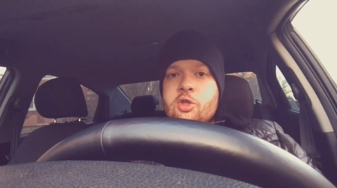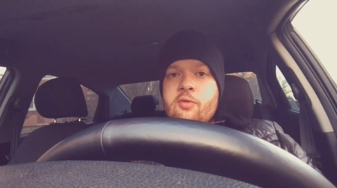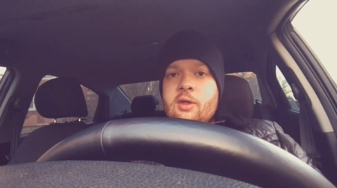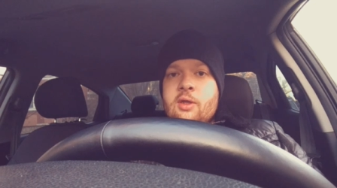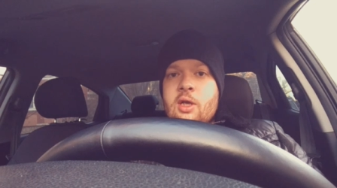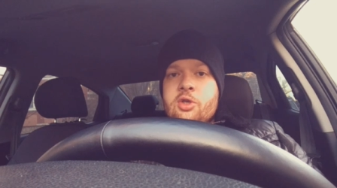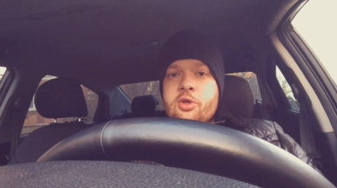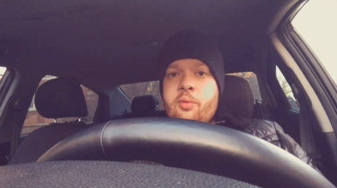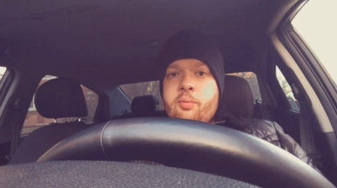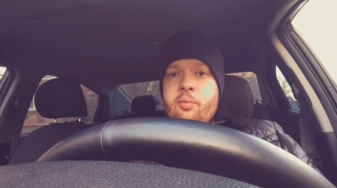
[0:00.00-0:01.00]
Шведы
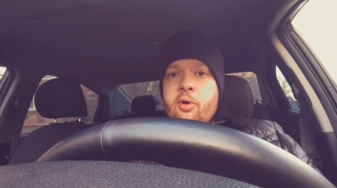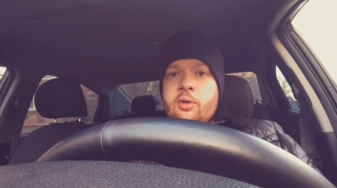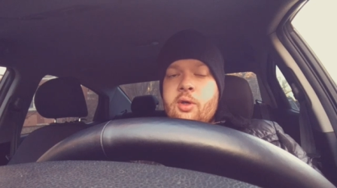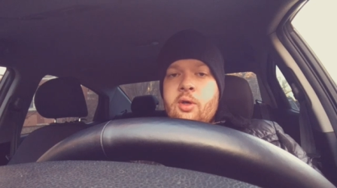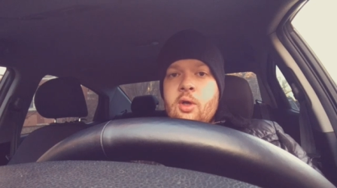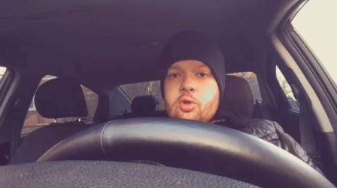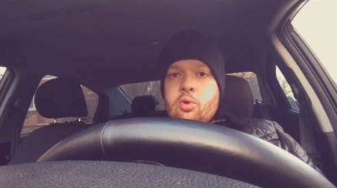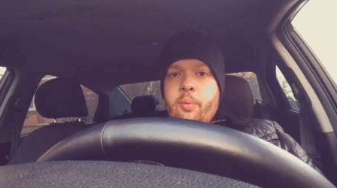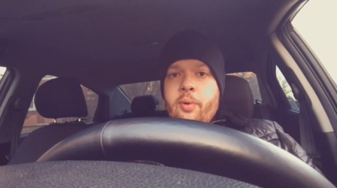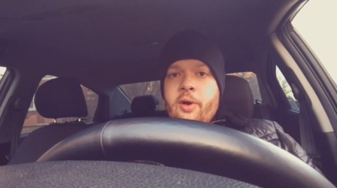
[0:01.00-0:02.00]
даже не поняли,
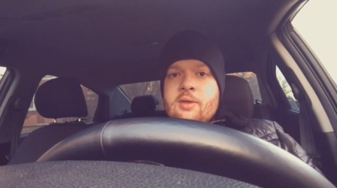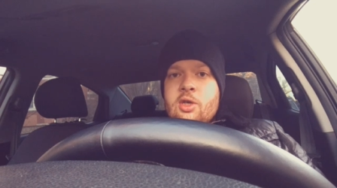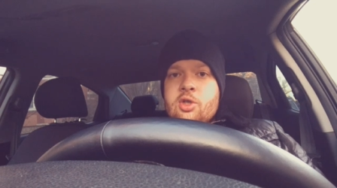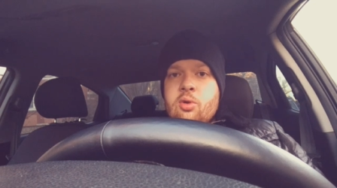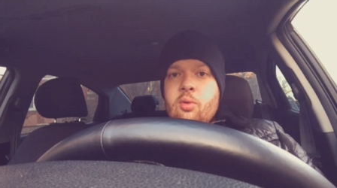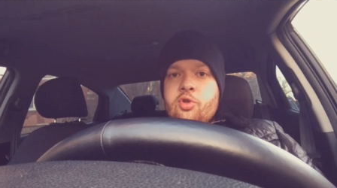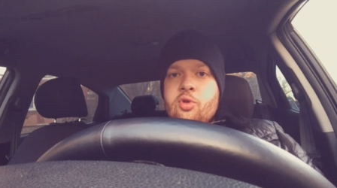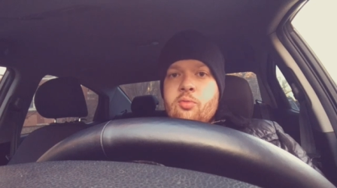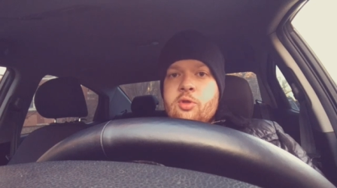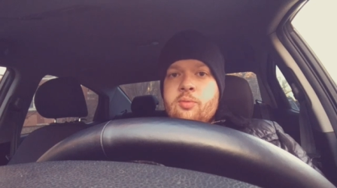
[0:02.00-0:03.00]
что произошло,
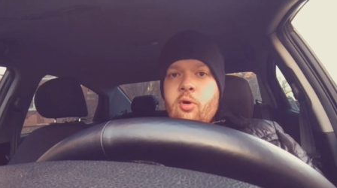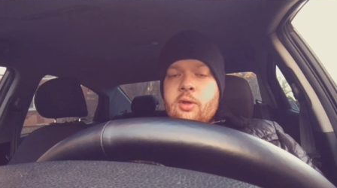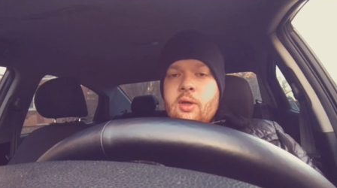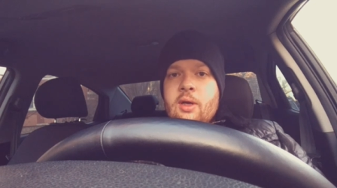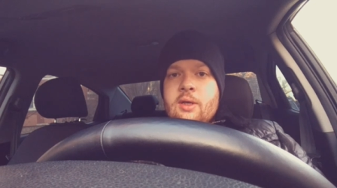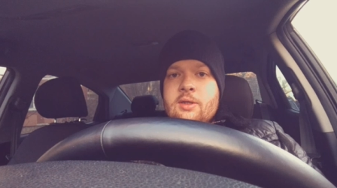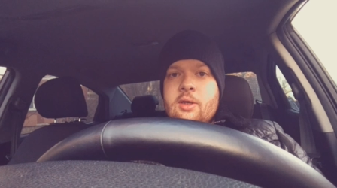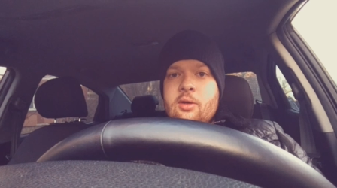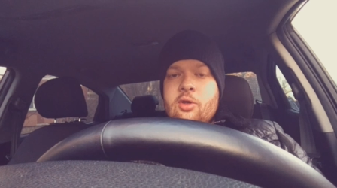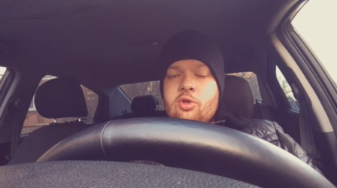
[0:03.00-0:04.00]
почему сборная
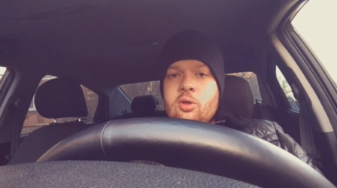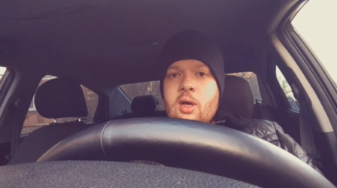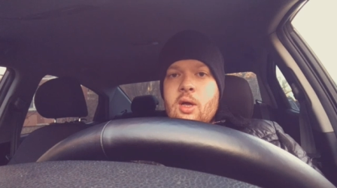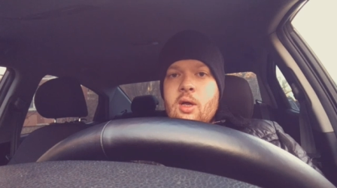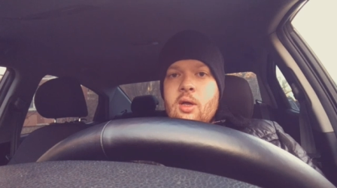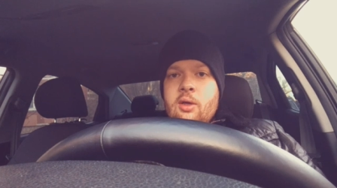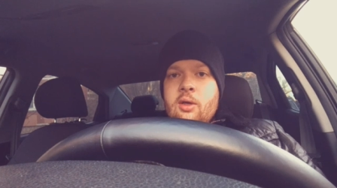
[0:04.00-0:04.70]
России начала